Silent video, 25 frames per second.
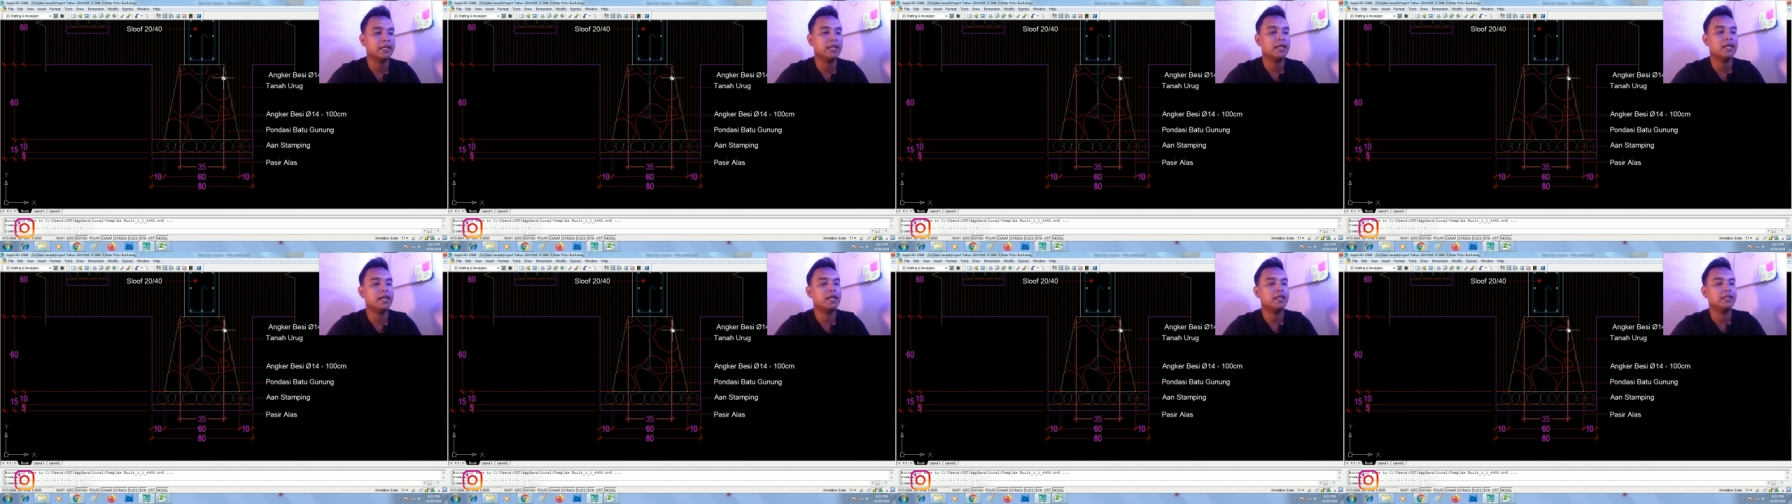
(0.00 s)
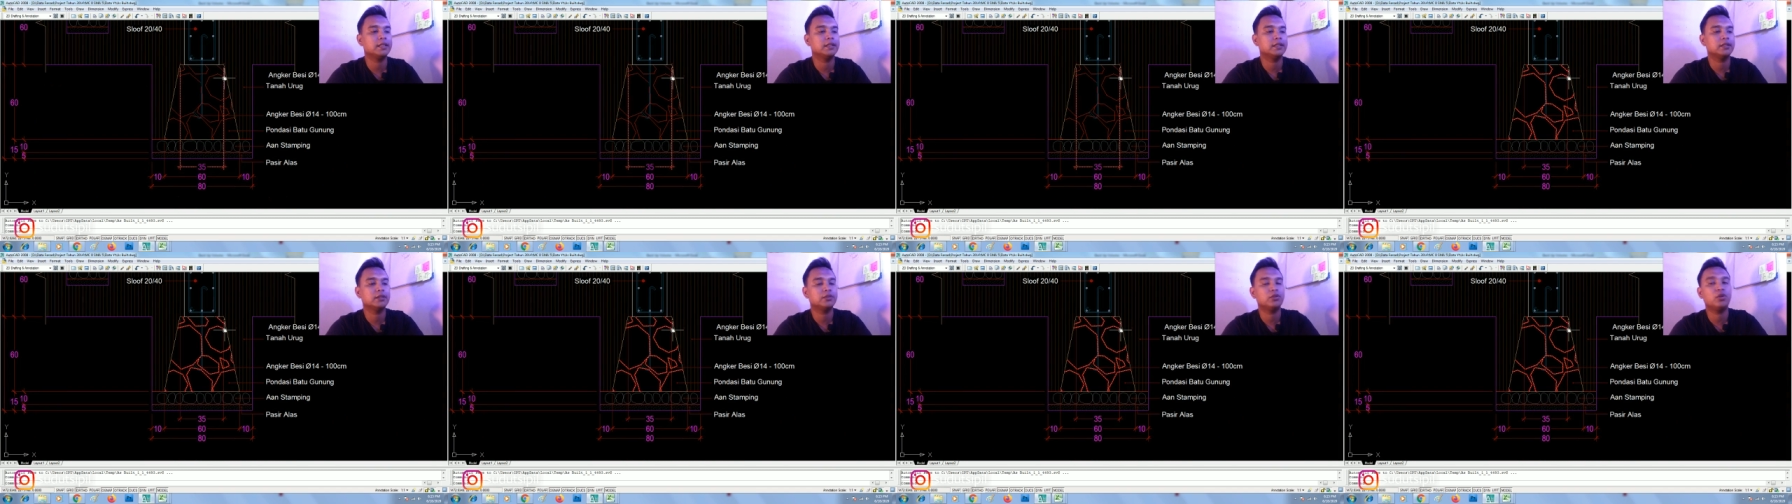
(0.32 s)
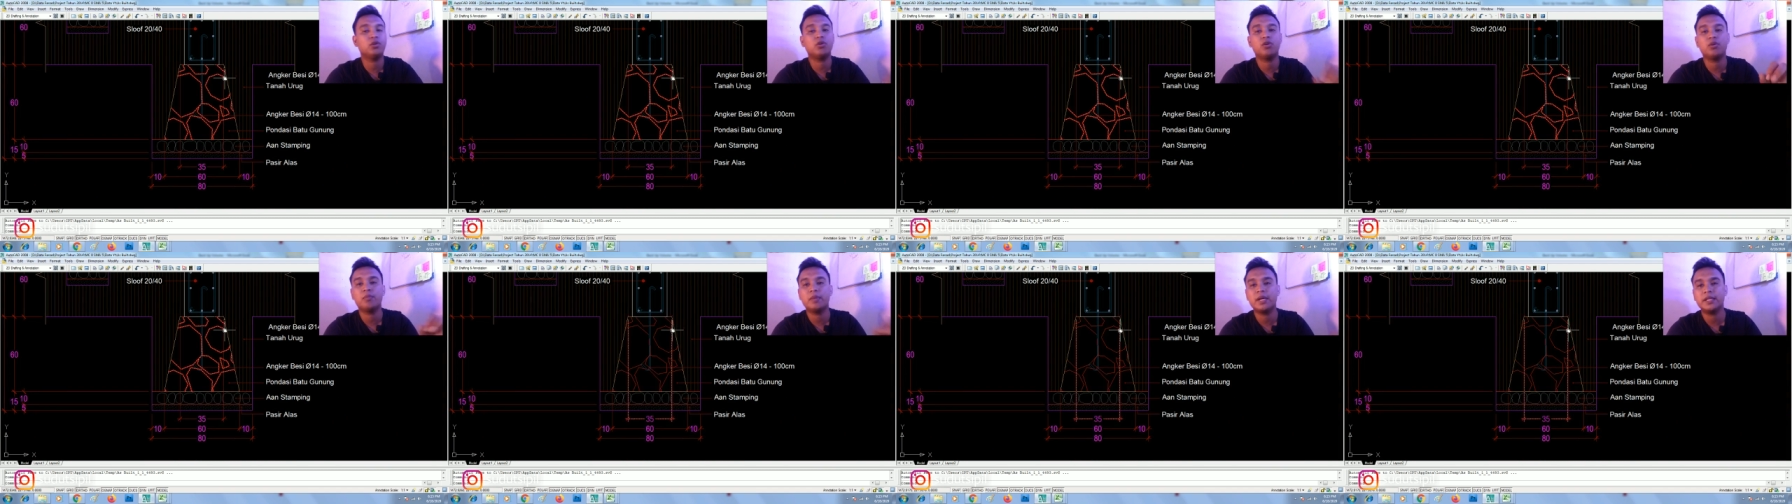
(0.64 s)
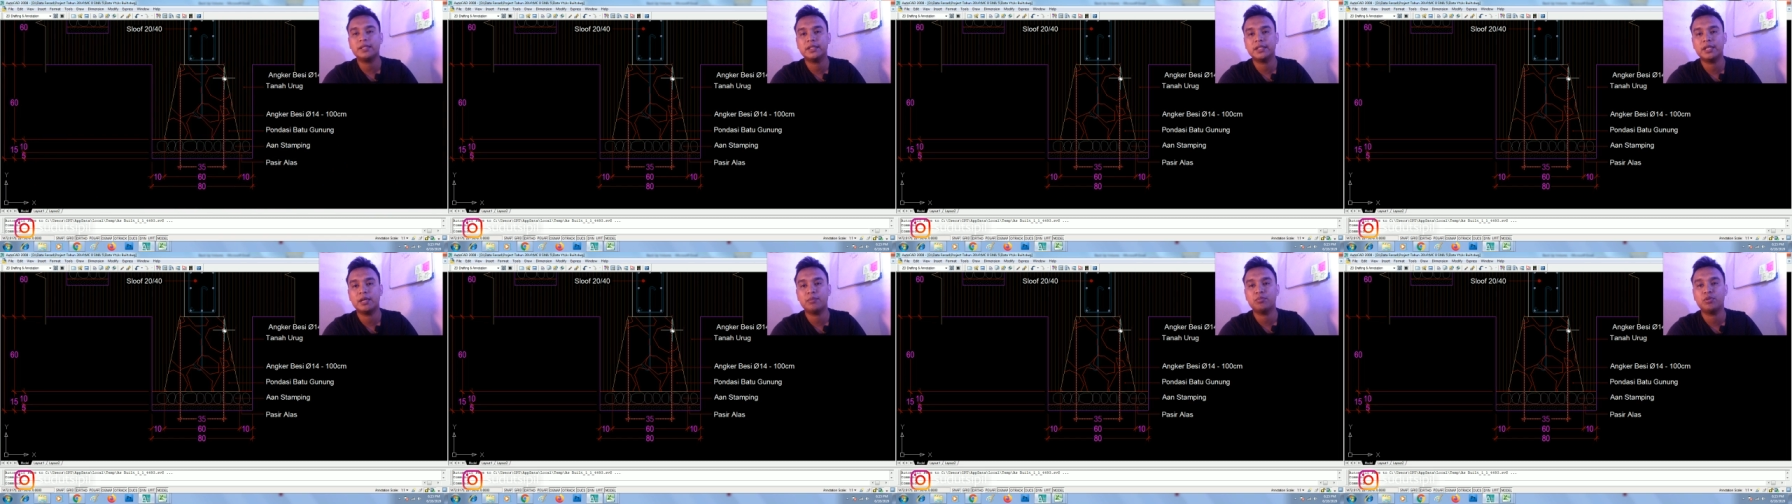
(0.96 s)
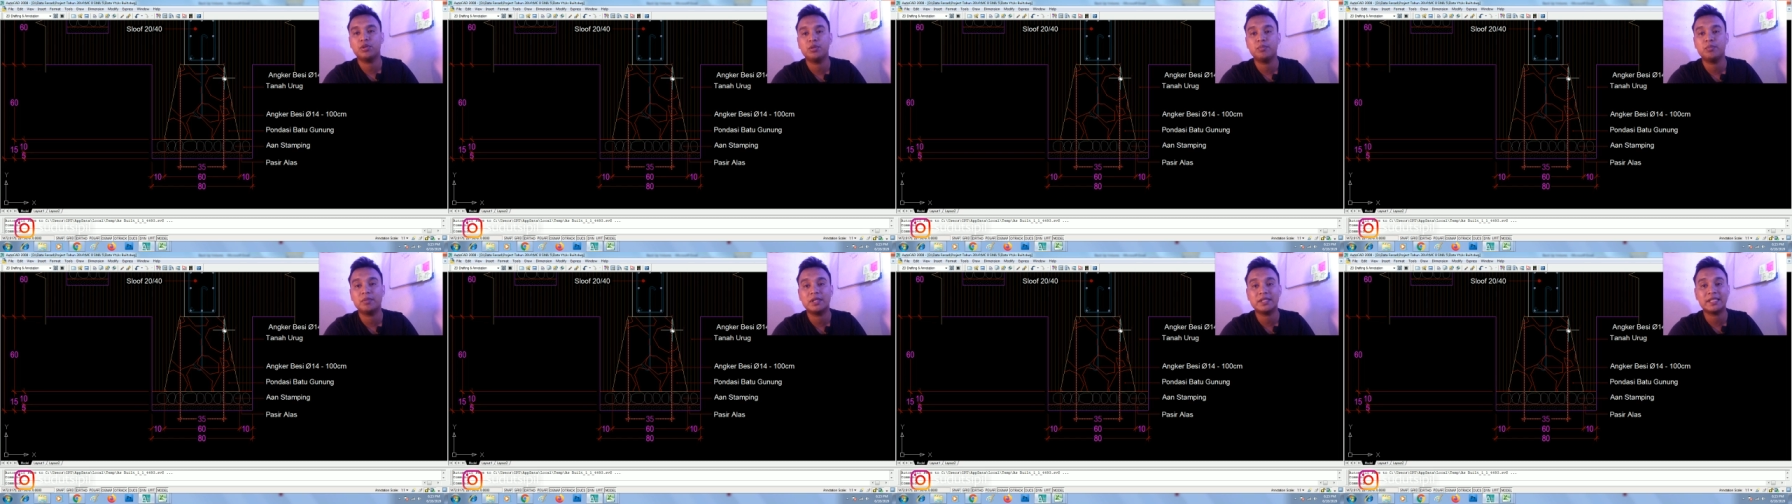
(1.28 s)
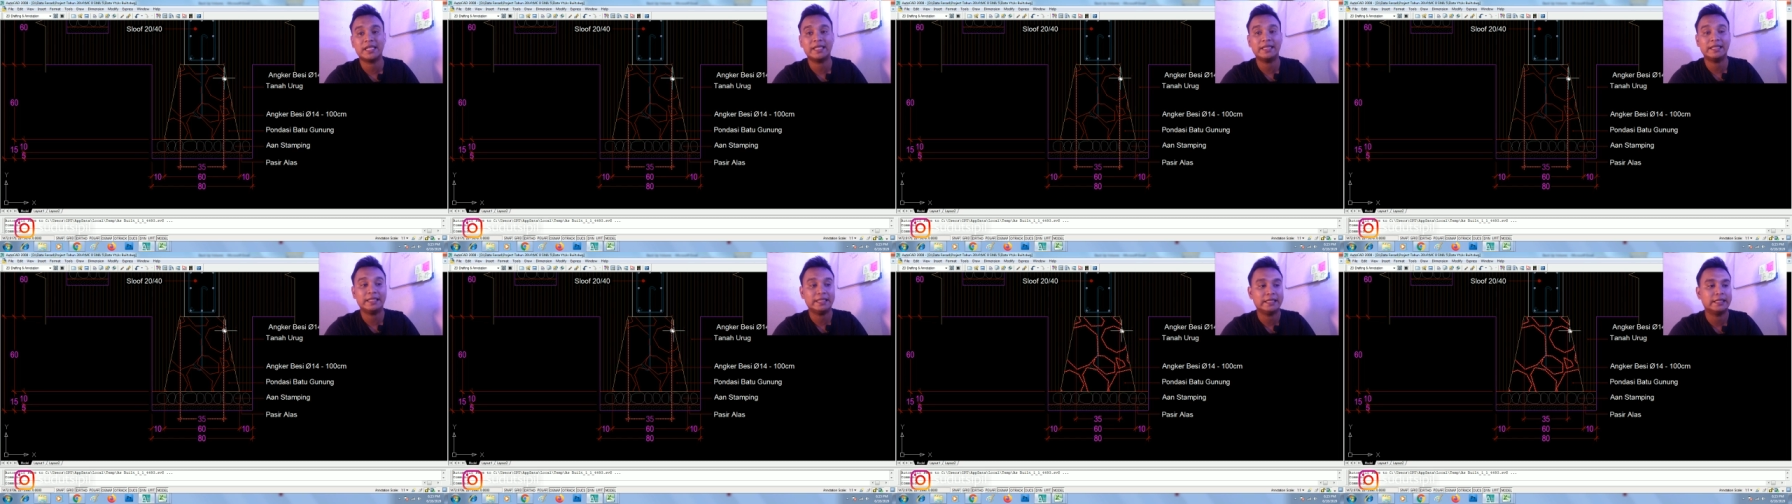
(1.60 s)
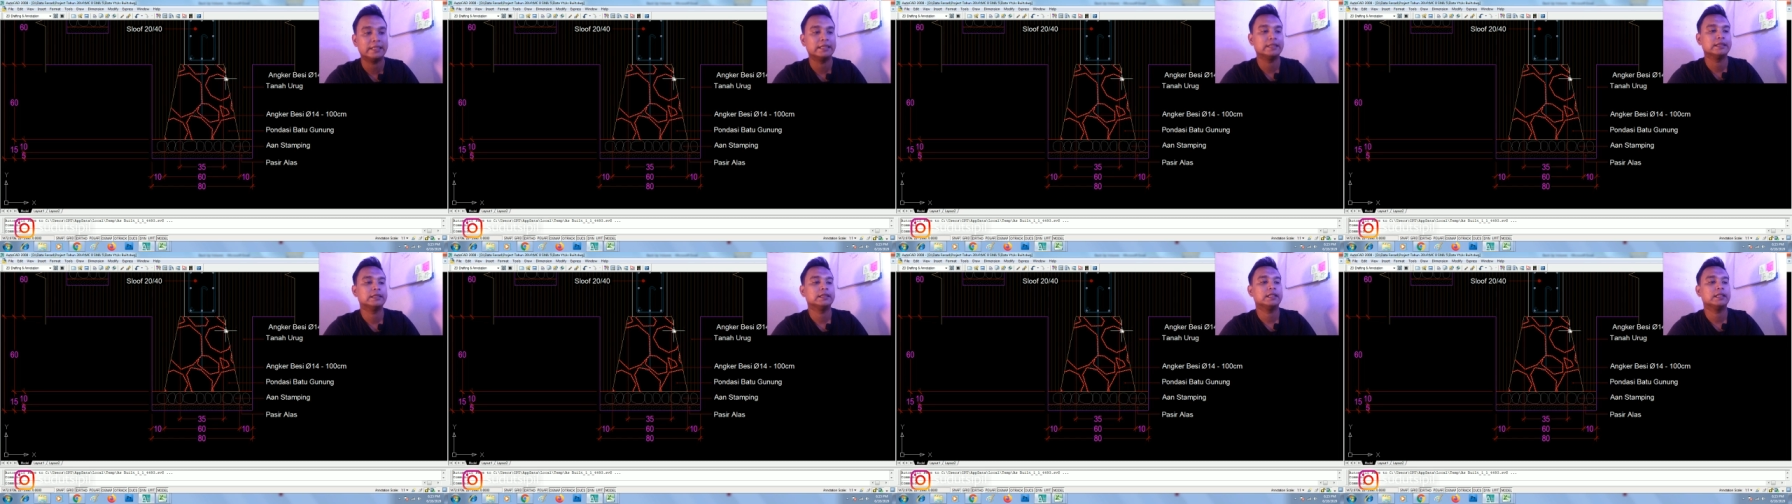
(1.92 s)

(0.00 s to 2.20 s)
adalah 0,35 cm